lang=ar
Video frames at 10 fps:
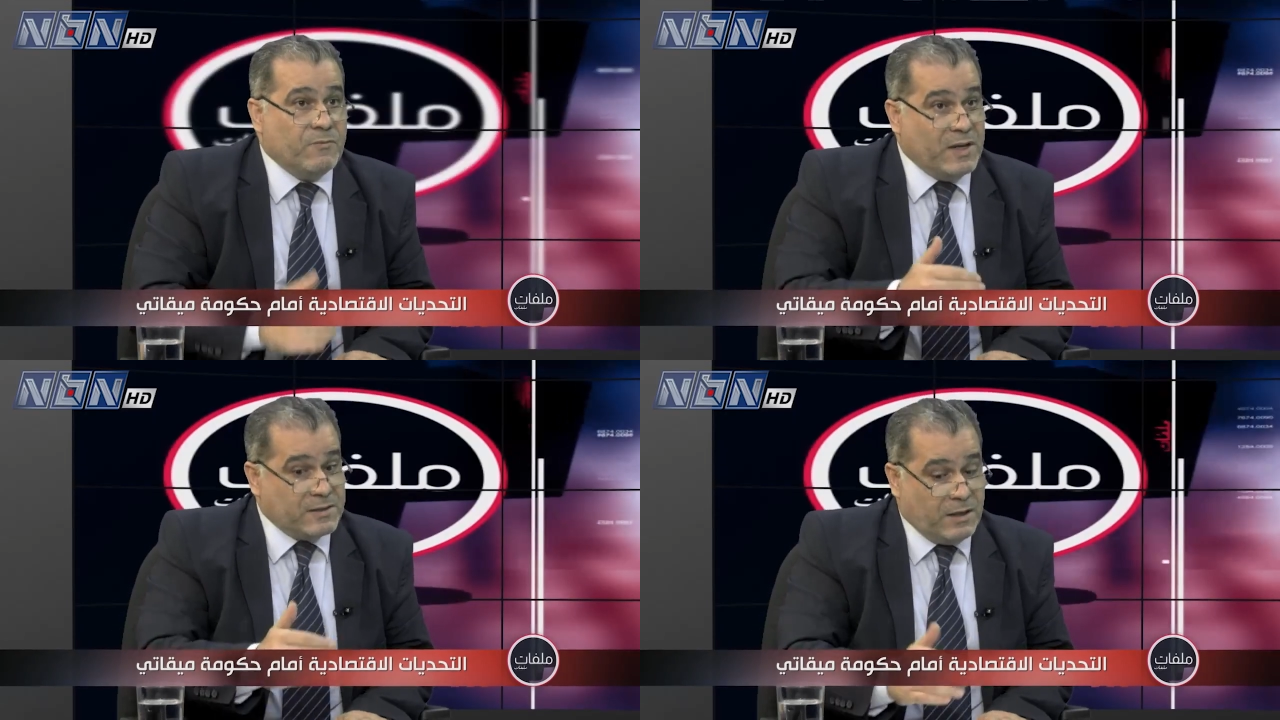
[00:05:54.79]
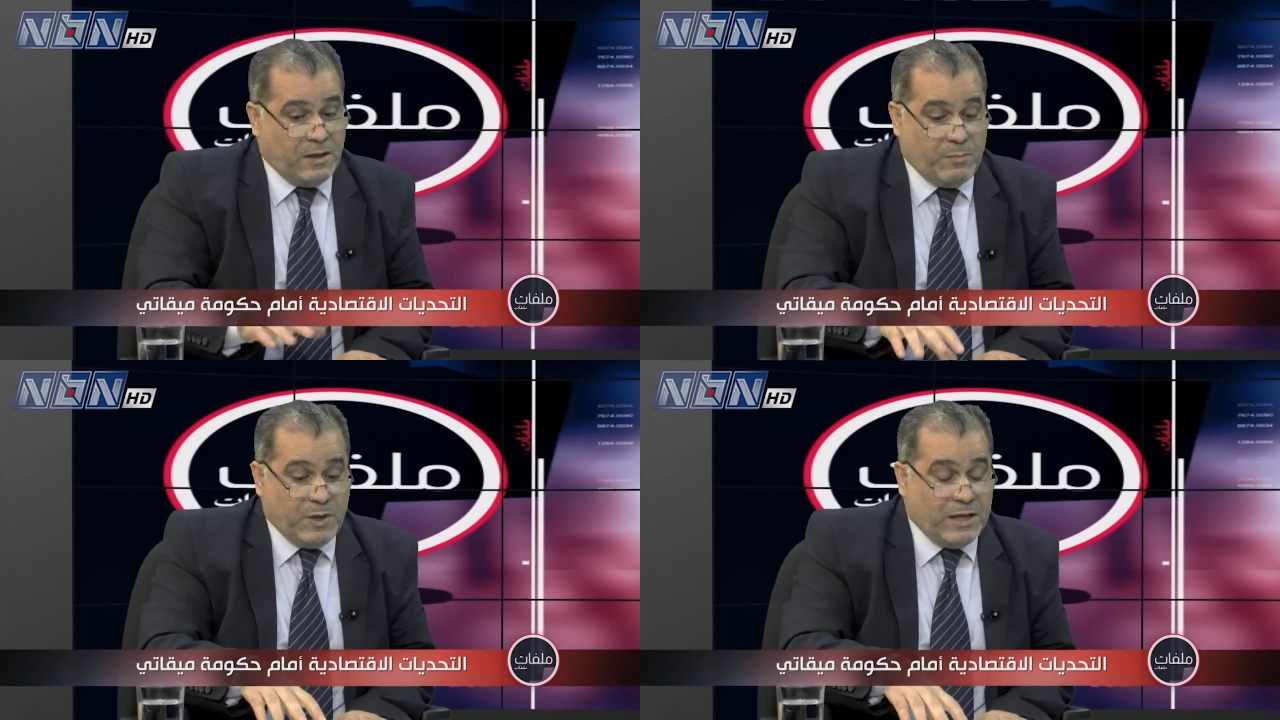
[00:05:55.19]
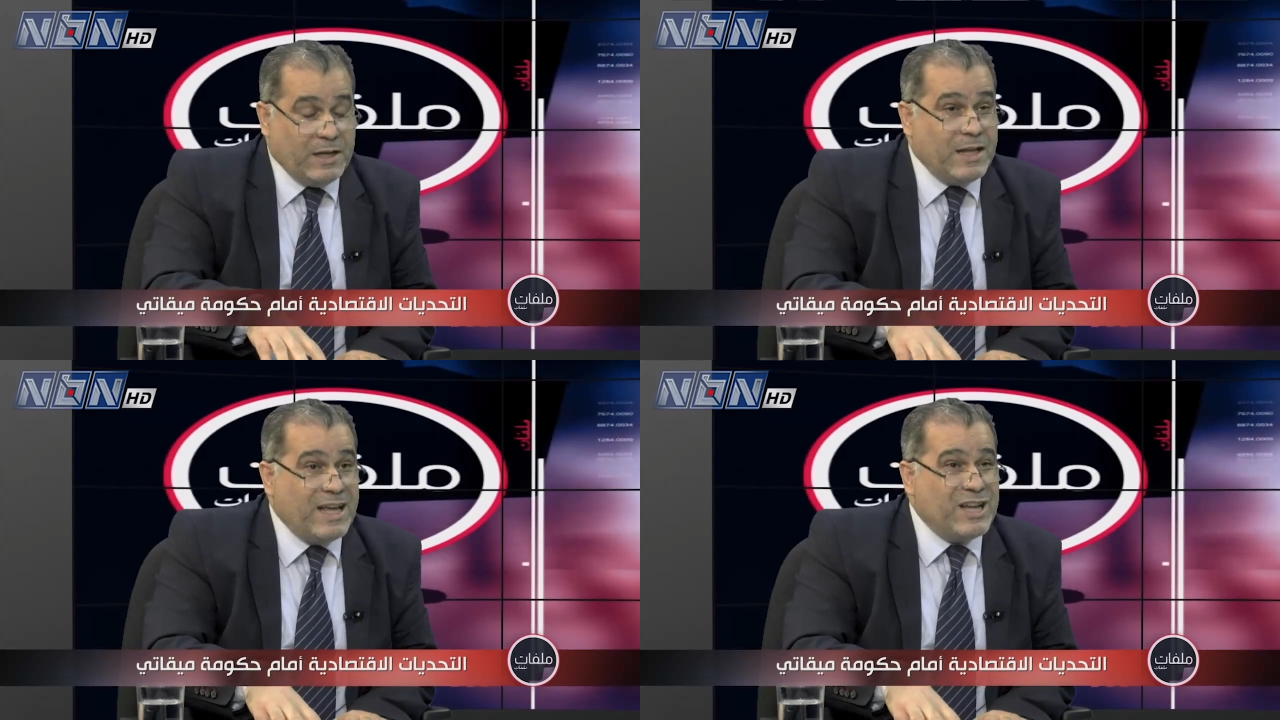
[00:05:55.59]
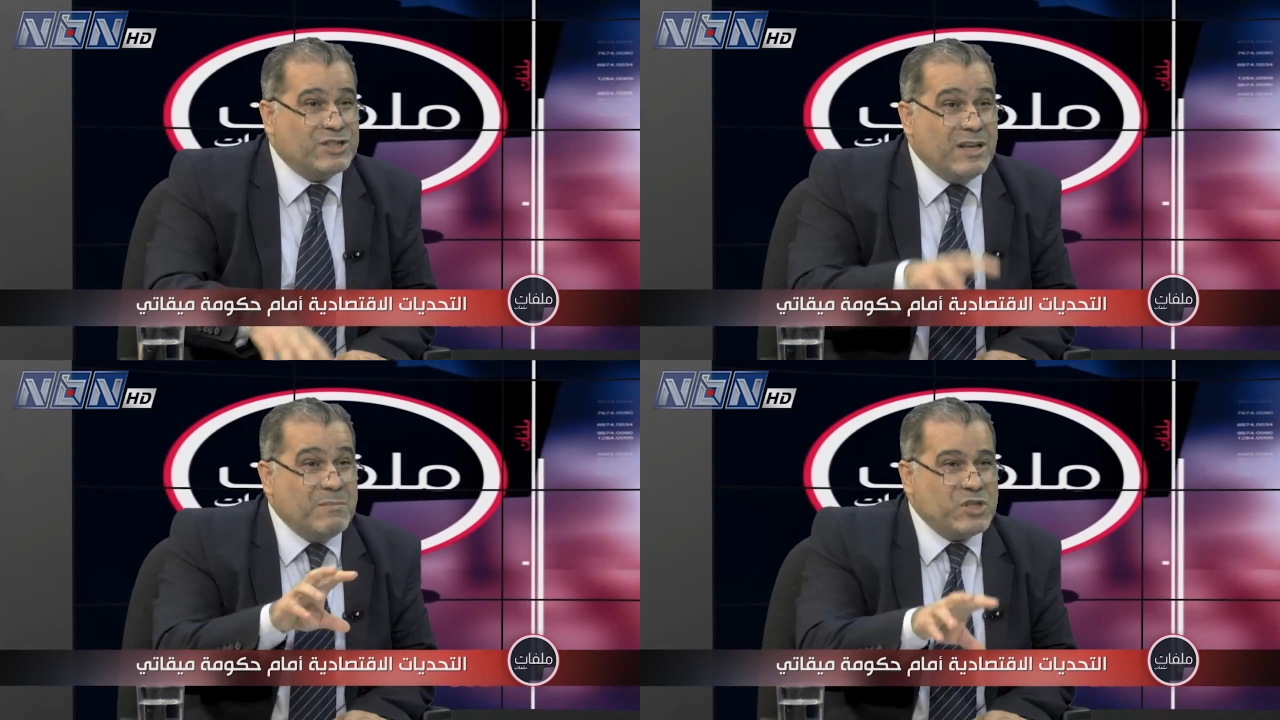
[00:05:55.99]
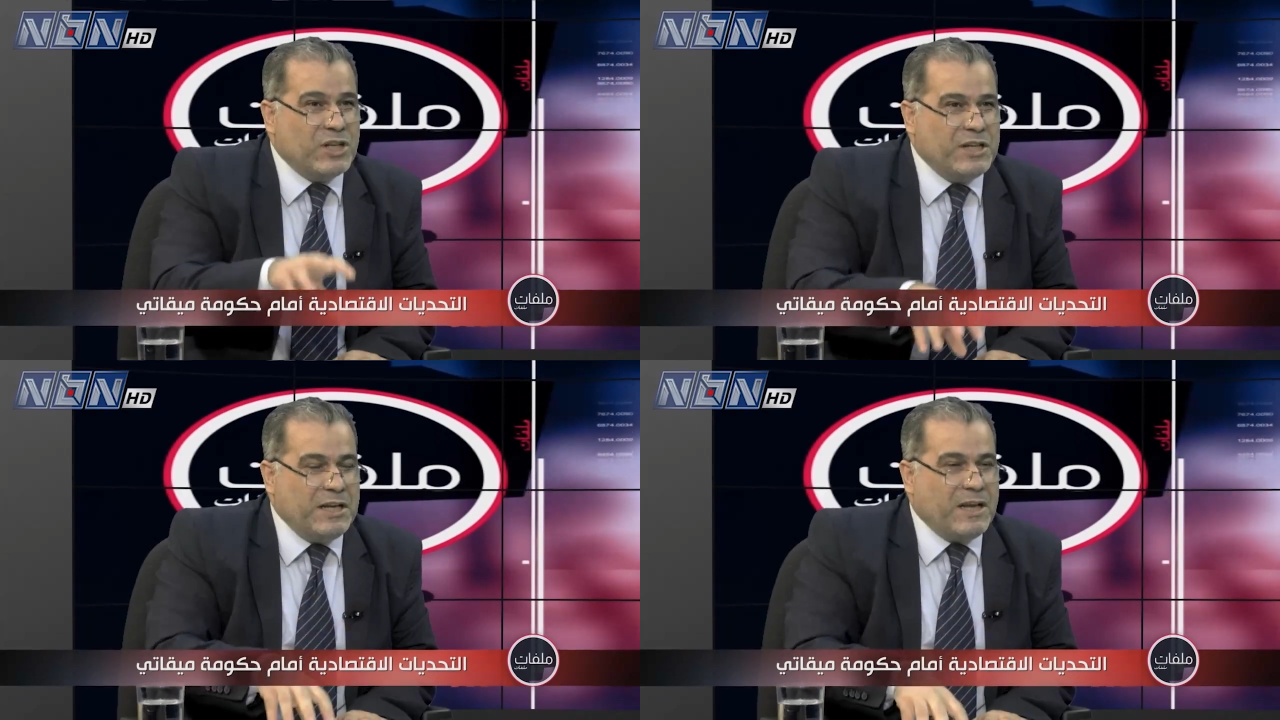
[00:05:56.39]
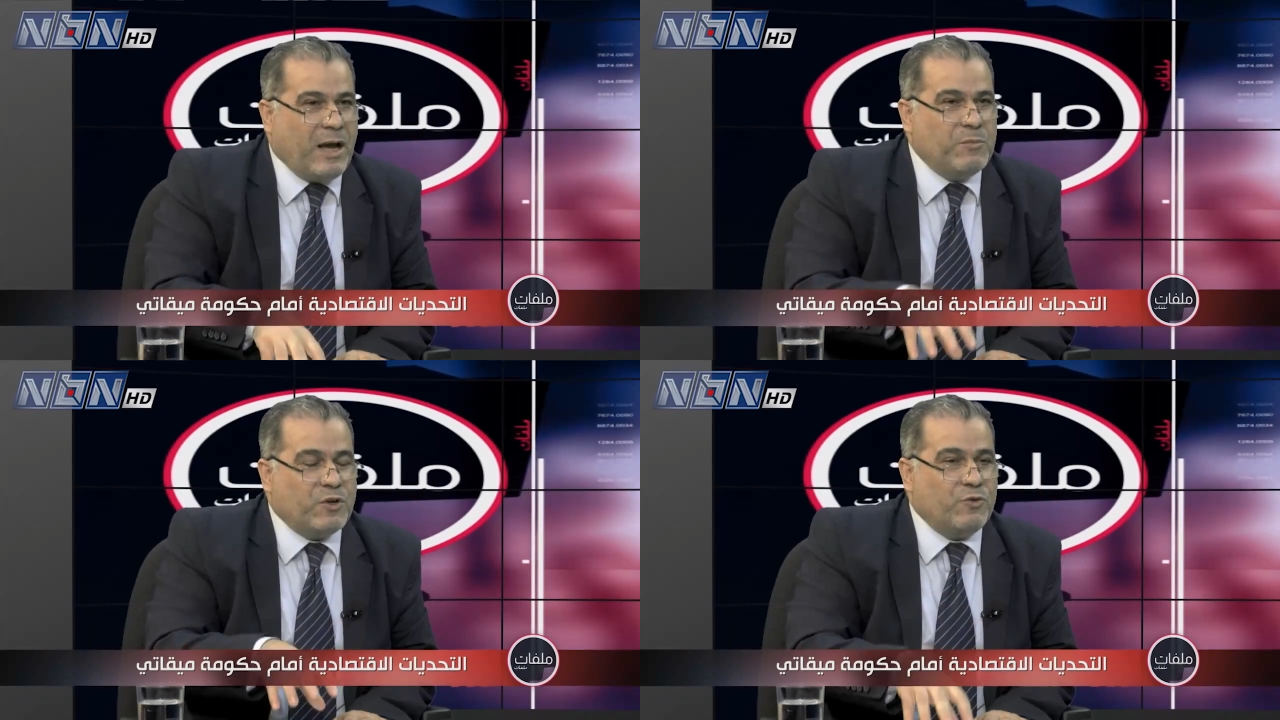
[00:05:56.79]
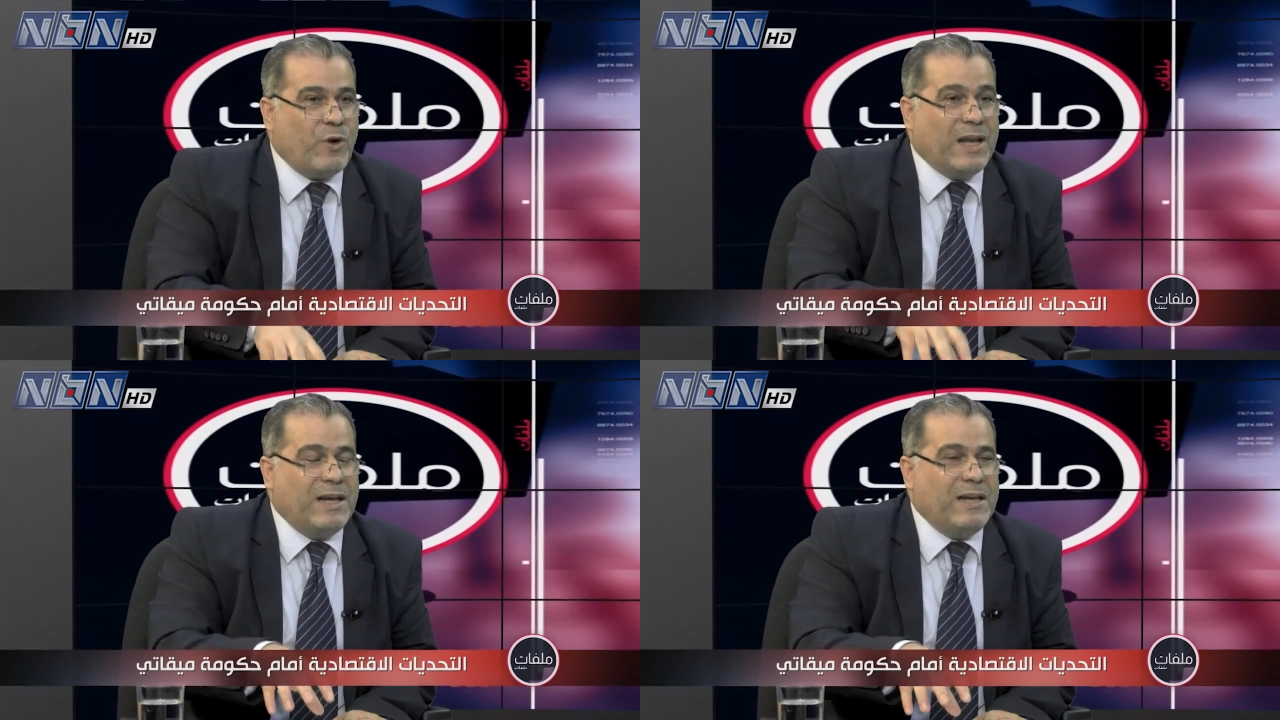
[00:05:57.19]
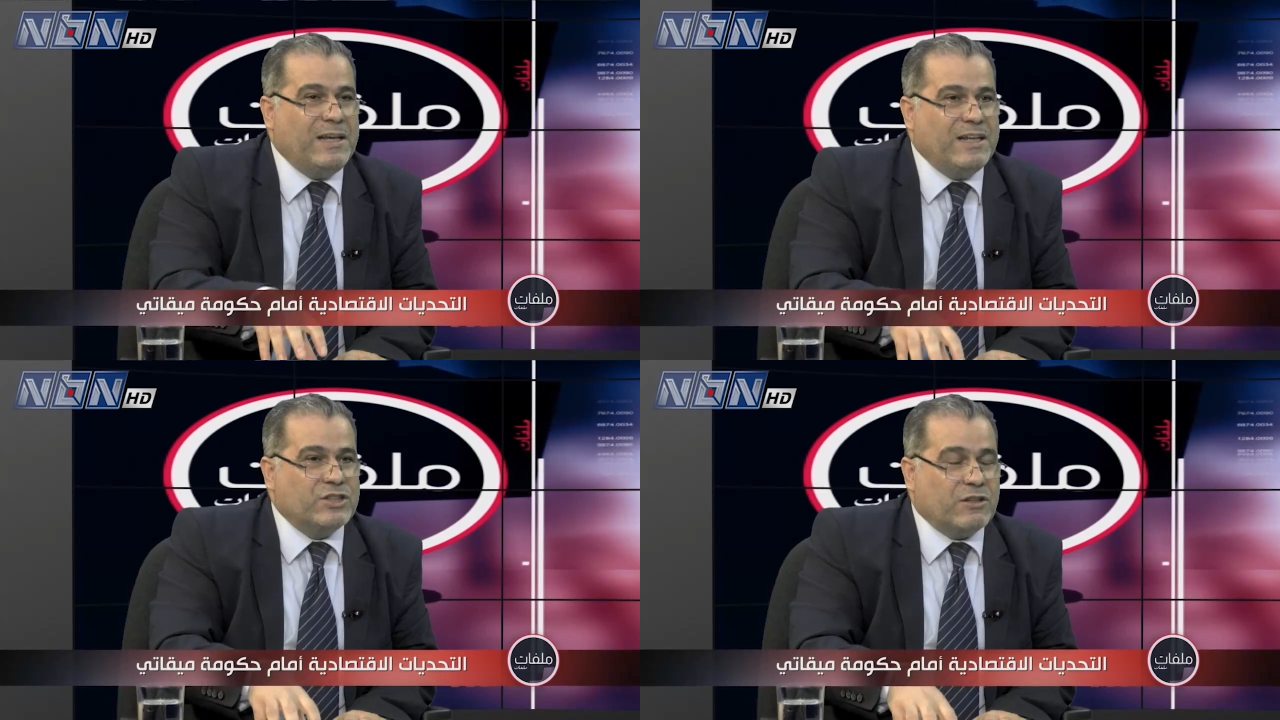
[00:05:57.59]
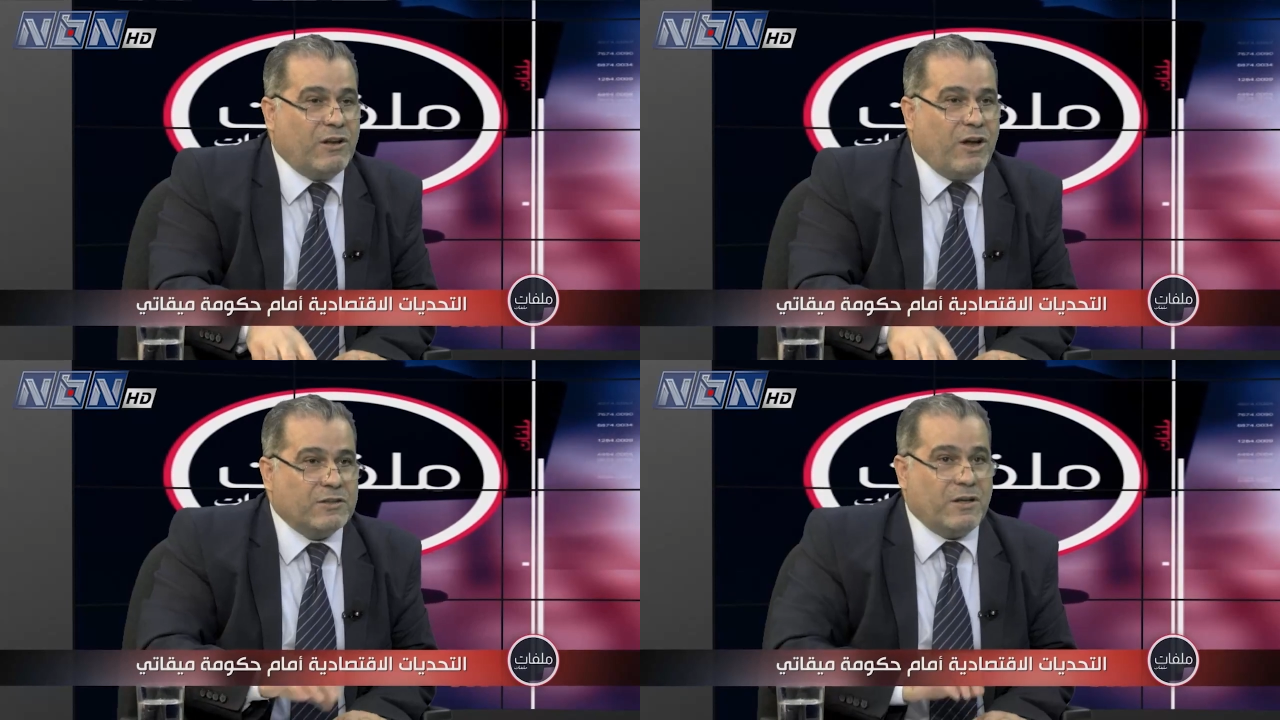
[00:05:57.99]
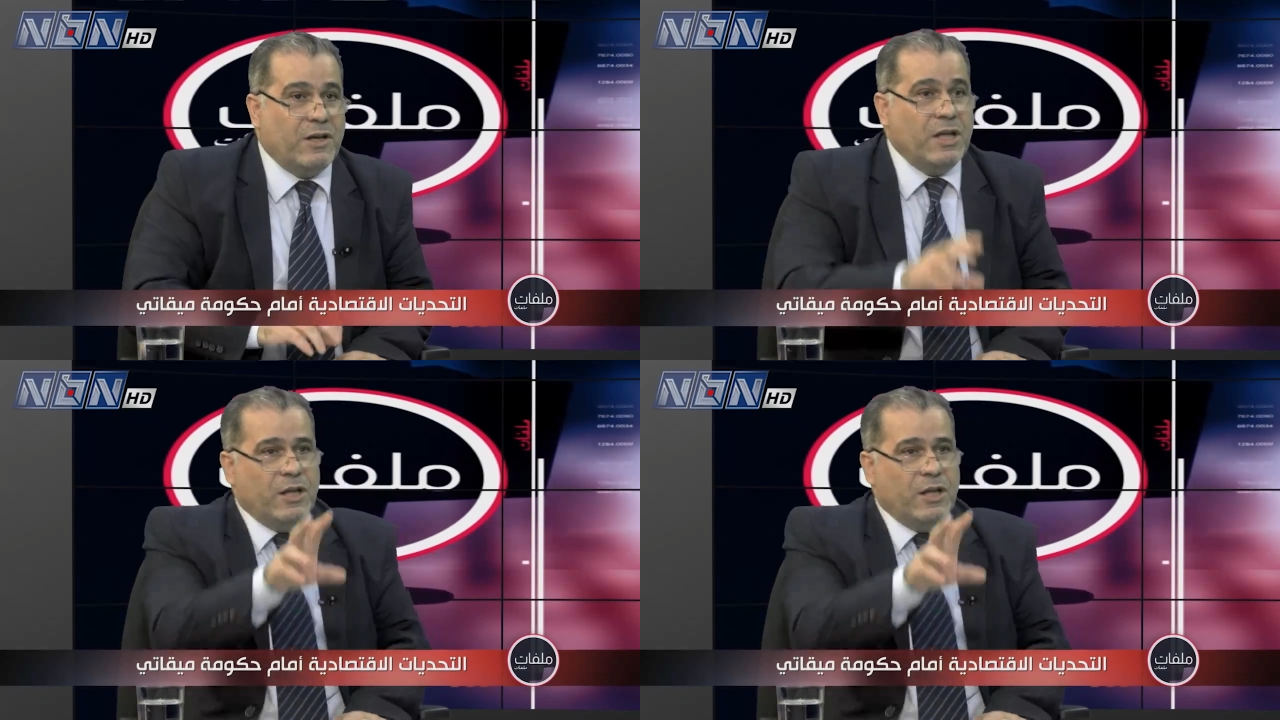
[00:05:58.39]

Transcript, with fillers: فاذا العلاج المشكله نحن عم نروح على العلاجات الخاطئه